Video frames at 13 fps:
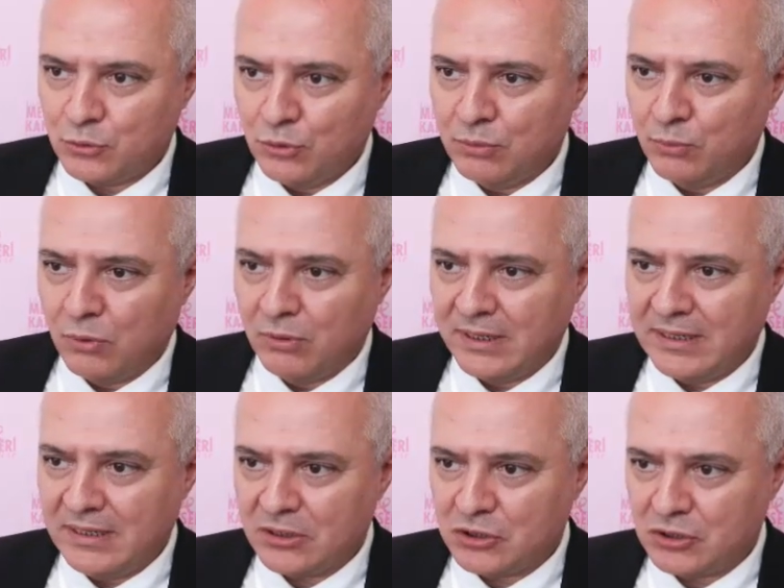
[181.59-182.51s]
Çünkü bu
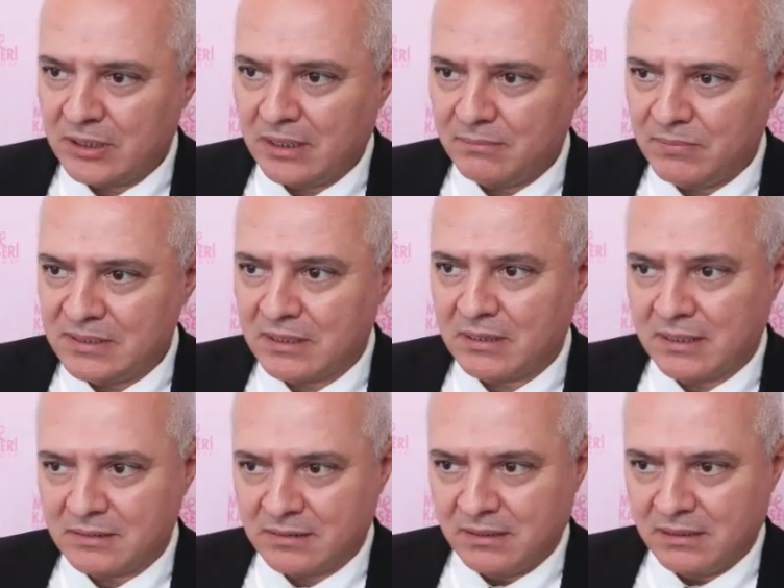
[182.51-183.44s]
olayı yaşayan bizzat
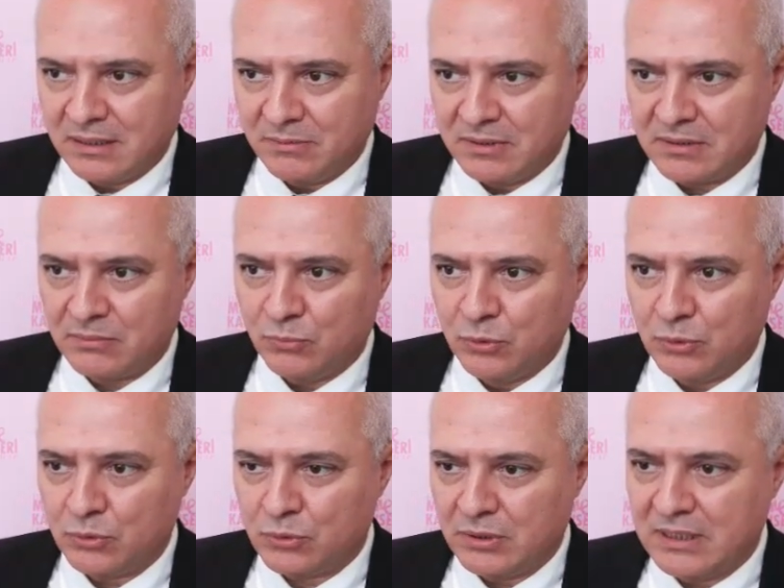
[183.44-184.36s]
hastalarımız,
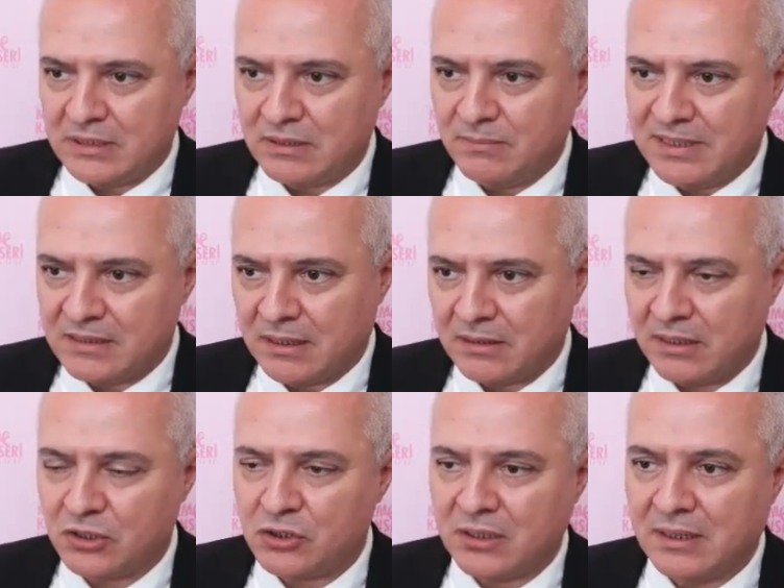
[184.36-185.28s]
bu süreci bizzat
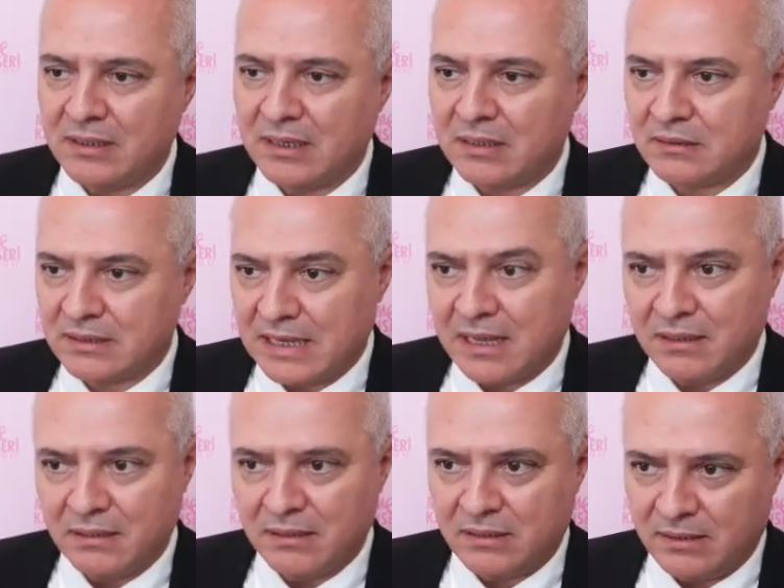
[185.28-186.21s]
yaşayanlar
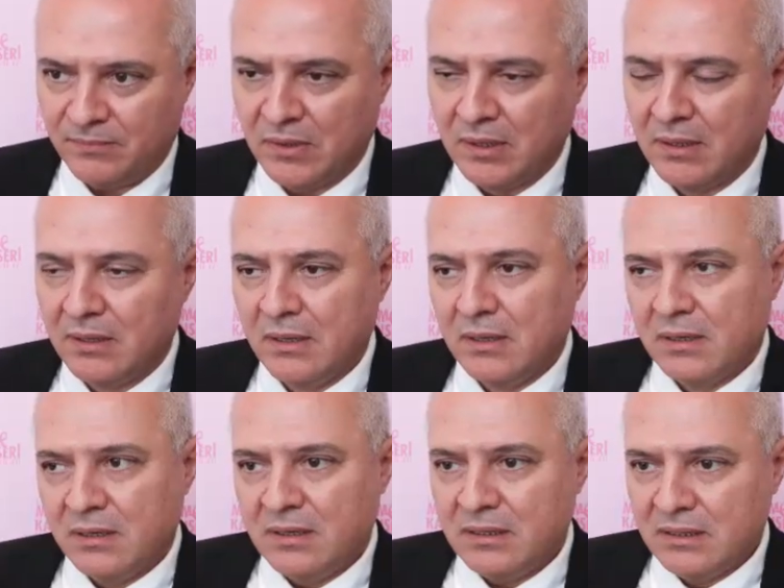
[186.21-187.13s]
kendileri.
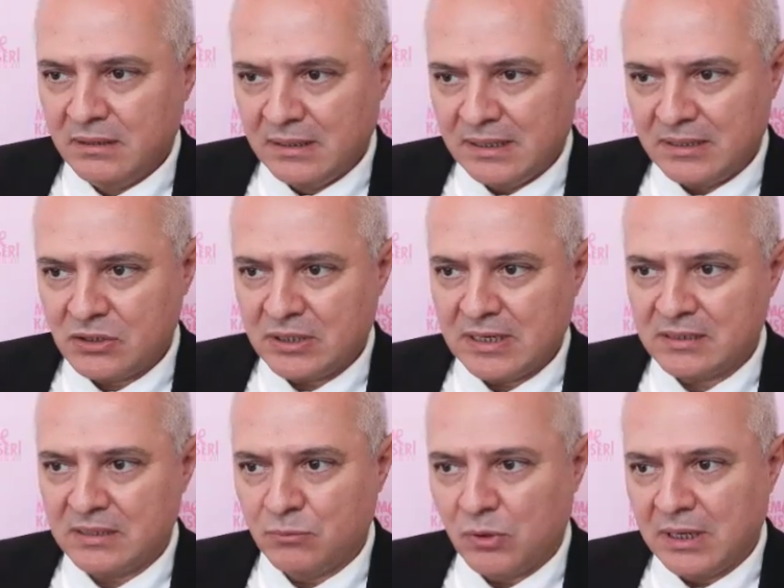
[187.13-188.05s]
E, yıllar
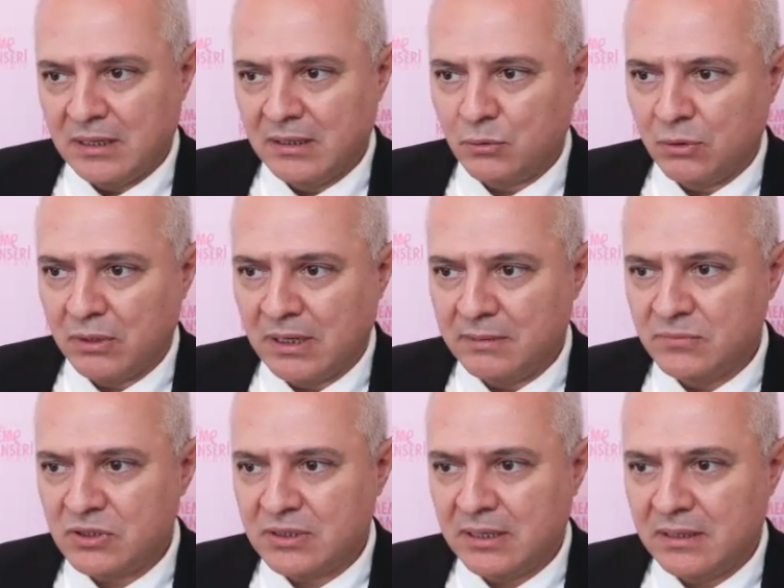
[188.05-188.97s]
içerisinde bu anlık olan
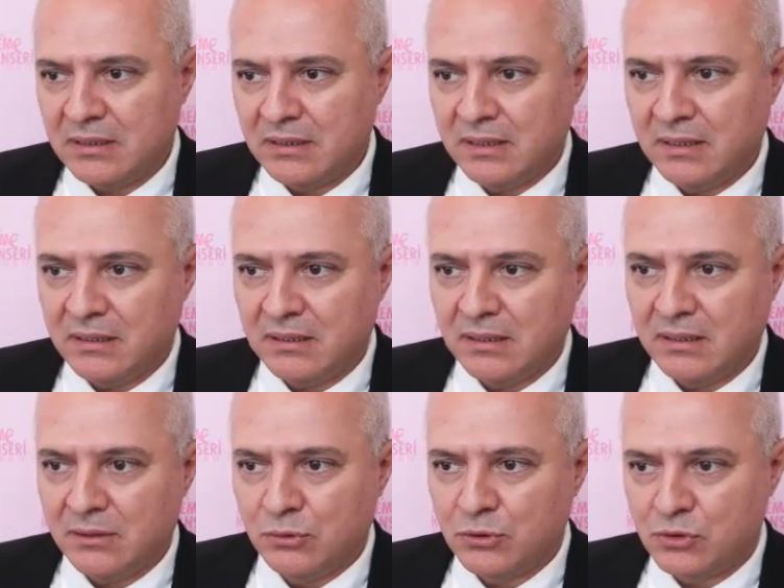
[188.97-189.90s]
bir şey değil.
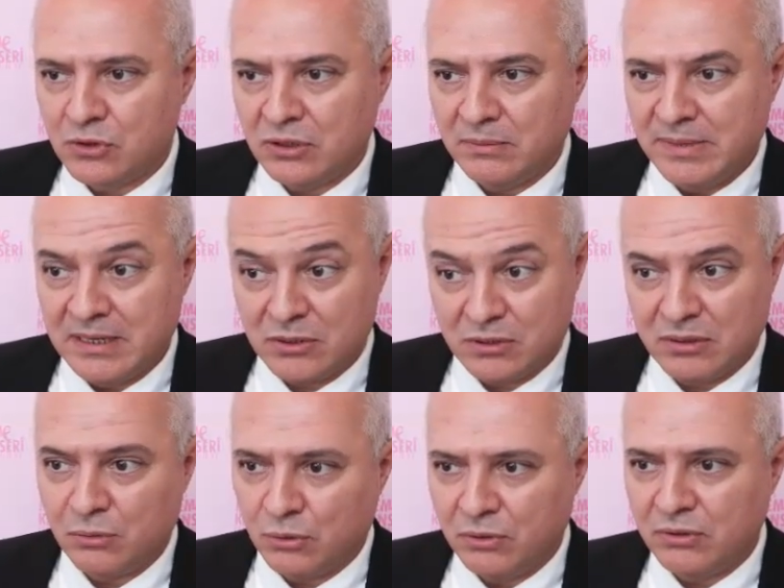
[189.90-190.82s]
3 e, yıl, 5
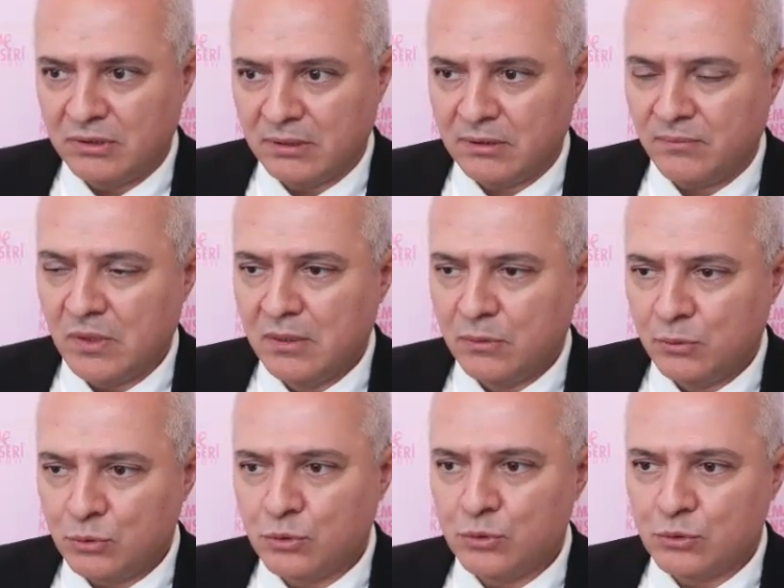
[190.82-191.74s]
yıl, 10 yıl
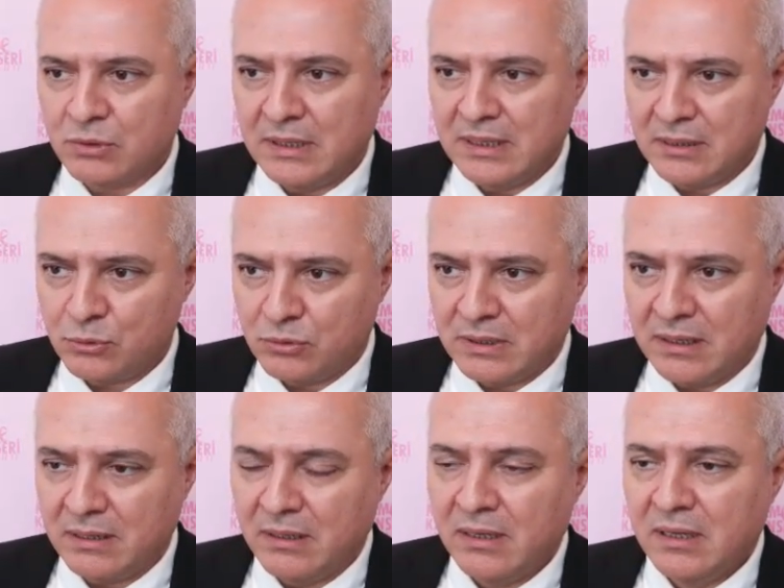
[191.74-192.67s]
uzun süreler
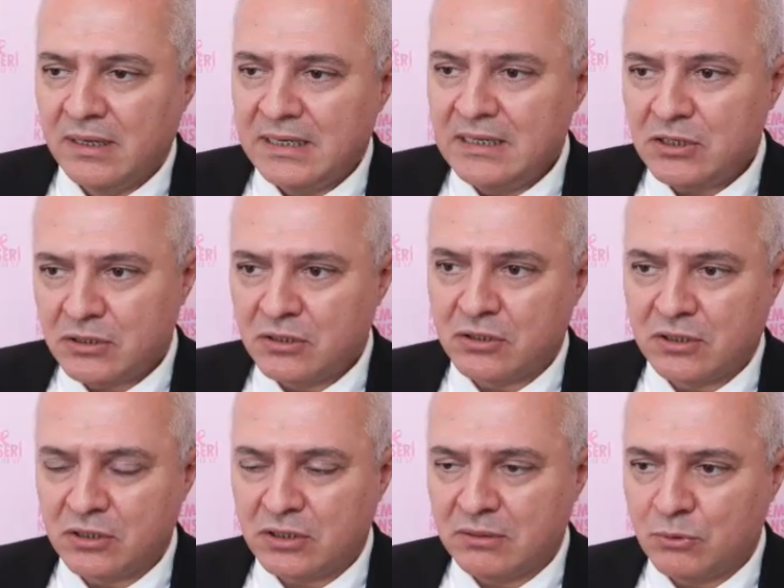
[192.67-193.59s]
süren inişli
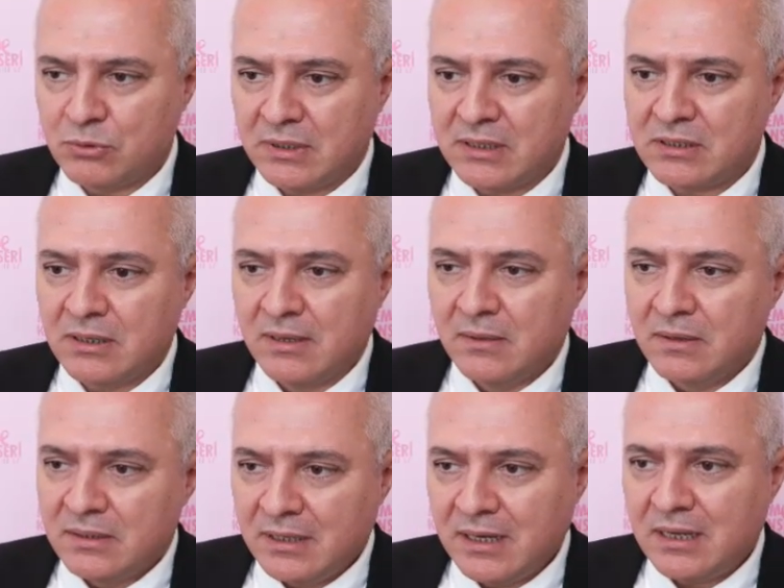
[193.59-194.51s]
çıkışlı bir süreç.
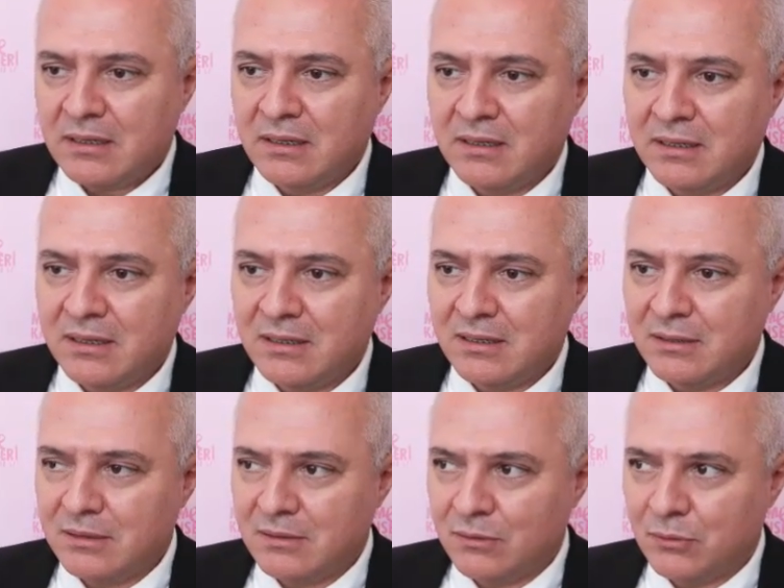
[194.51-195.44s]
Direkt
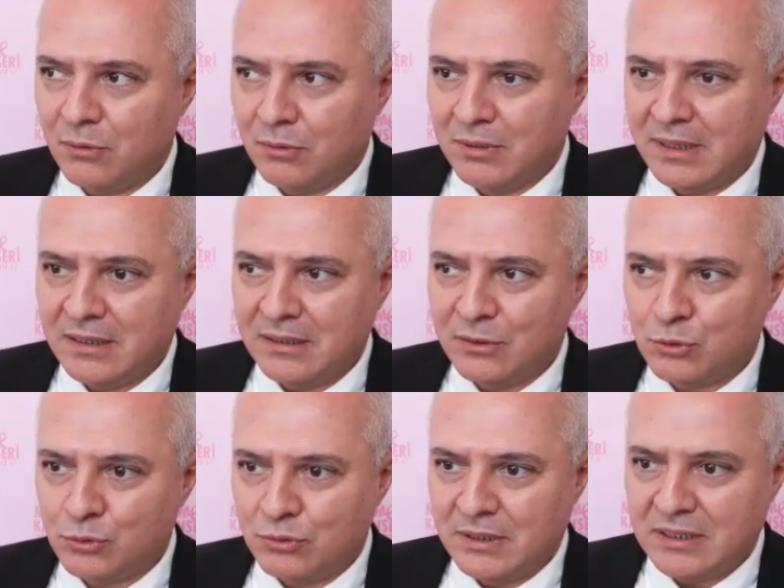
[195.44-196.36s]
e, olayı,
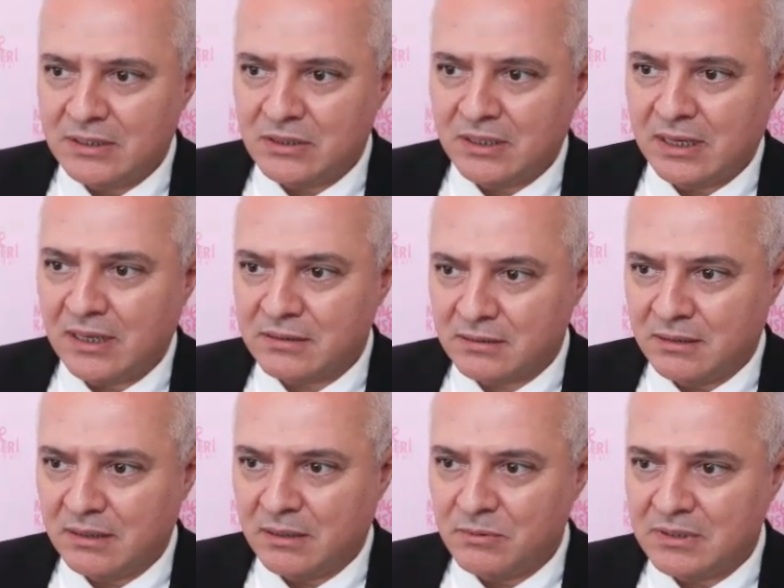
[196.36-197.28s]
süreci
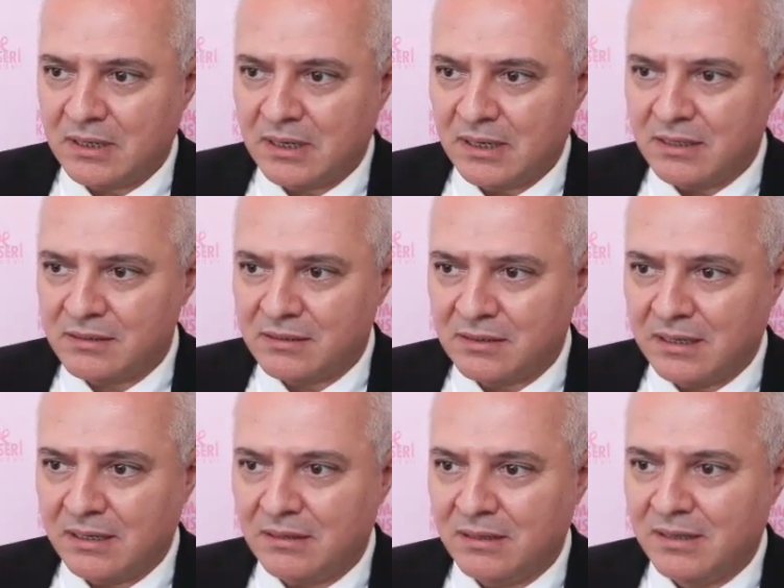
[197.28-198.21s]
hastalarımızın
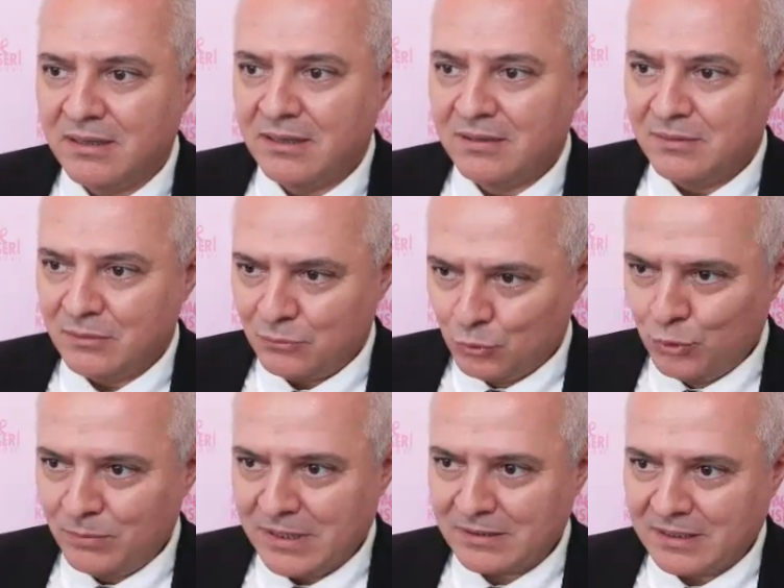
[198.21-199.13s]
ağzından
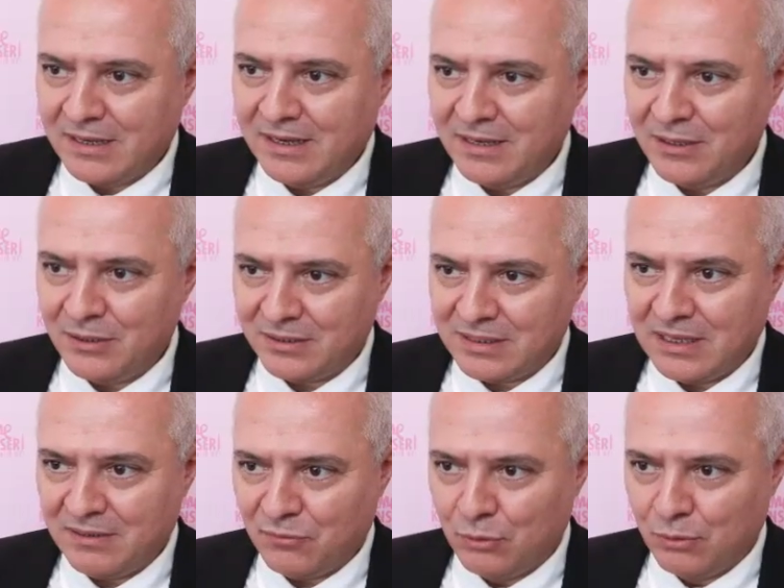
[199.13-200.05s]
duymak daha
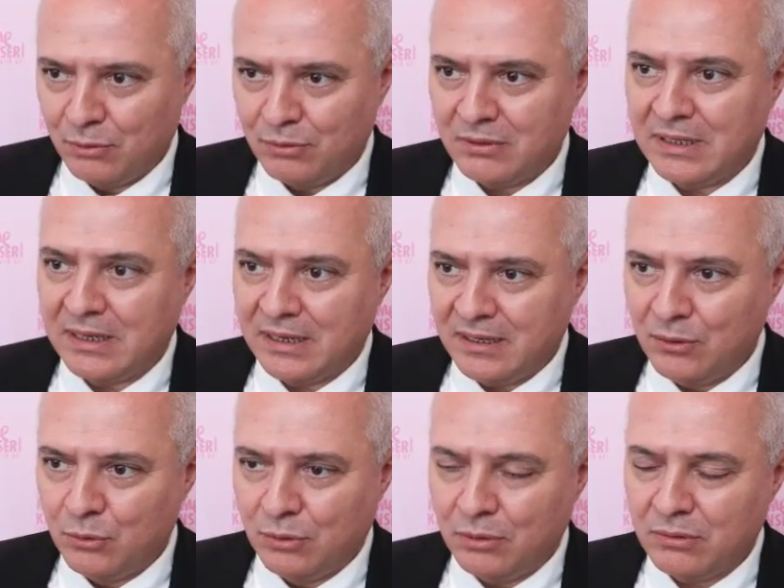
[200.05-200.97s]
keyifli oldu, daha
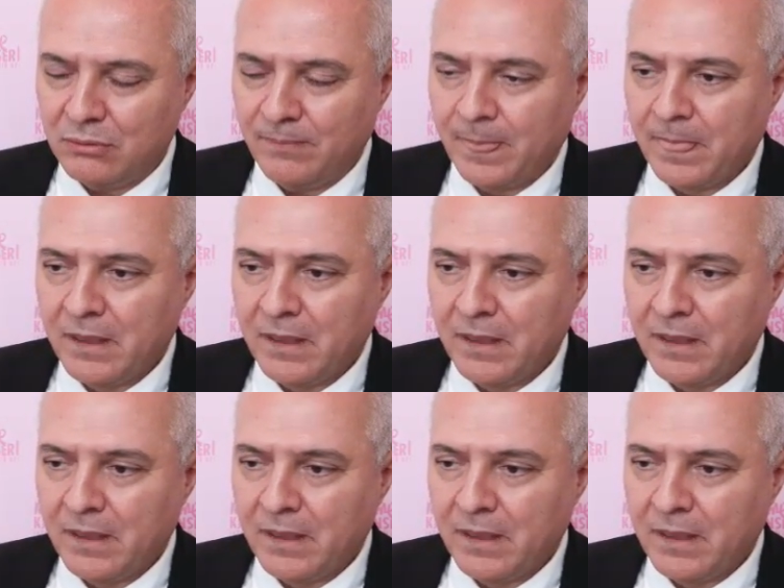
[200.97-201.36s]
iyi oldu.